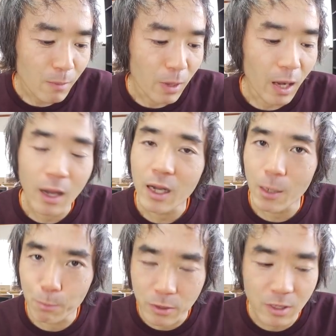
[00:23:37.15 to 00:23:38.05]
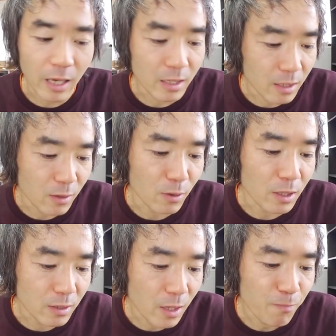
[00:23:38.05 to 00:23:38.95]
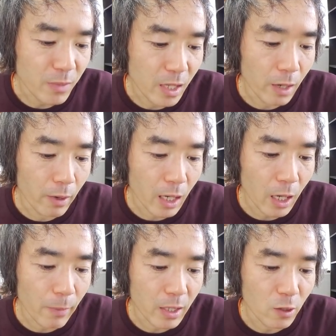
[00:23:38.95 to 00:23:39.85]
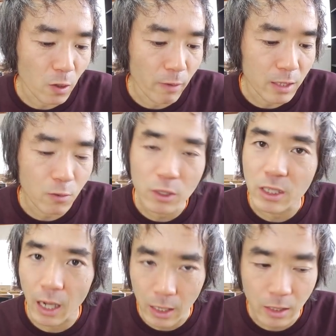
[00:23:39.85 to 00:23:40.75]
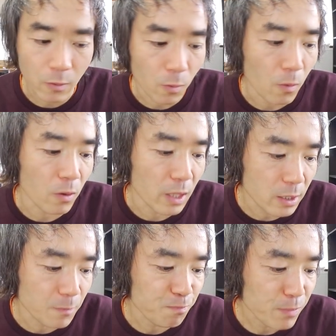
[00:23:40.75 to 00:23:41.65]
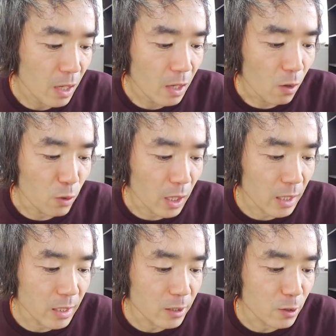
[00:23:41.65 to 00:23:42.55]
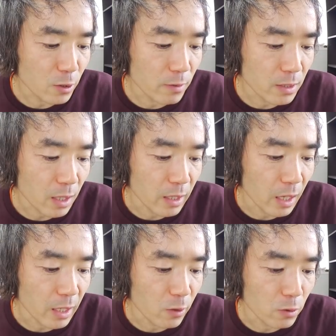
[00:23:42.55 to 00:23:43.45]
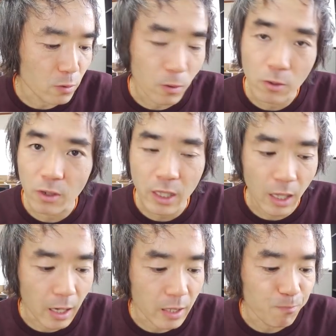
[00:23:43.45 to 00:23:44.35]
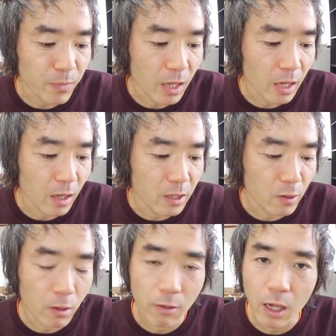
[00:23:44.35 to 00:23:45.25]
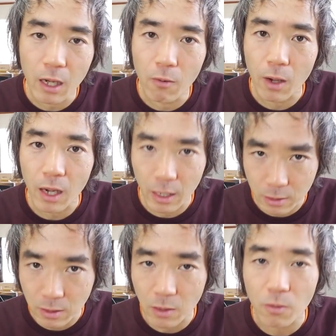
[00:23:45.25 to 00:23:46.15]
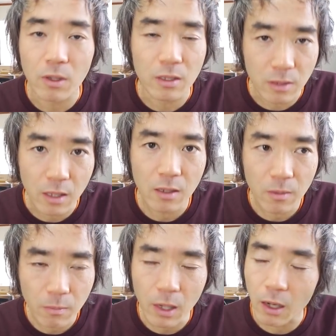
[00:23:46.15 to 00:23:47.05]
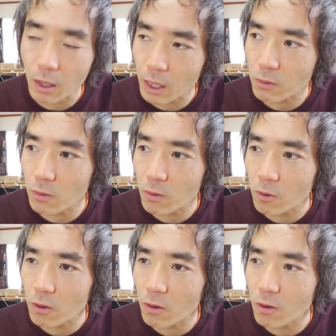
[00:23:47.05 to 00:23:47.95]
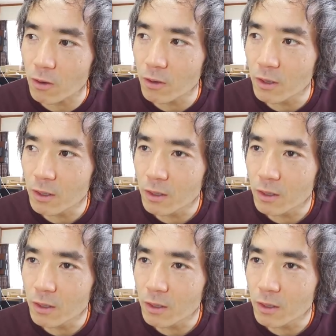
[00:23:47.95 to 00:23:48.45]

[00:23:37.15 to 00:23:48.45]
まあ、半カップぐらいっていうところですね。で、柔らかめ、匂いは少しありってところです。おなら日中わずかにあり、夜時々あり、えー、匂いはわからずってところですね。まあ、あのー